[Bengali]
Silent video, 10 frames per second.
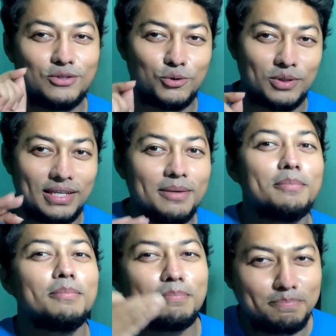যদি
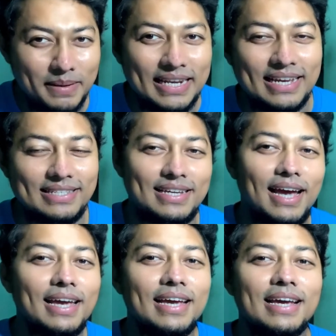পেরিয়ে
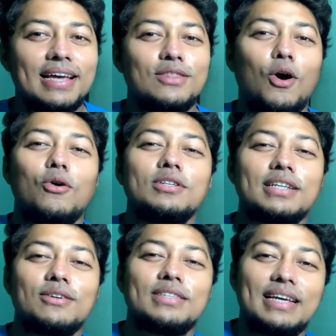যায় তখন
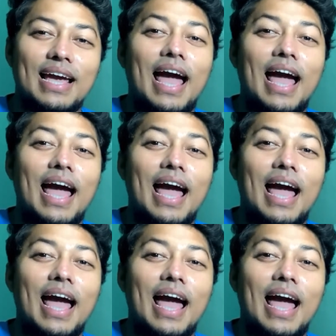সেটা হচ্ছে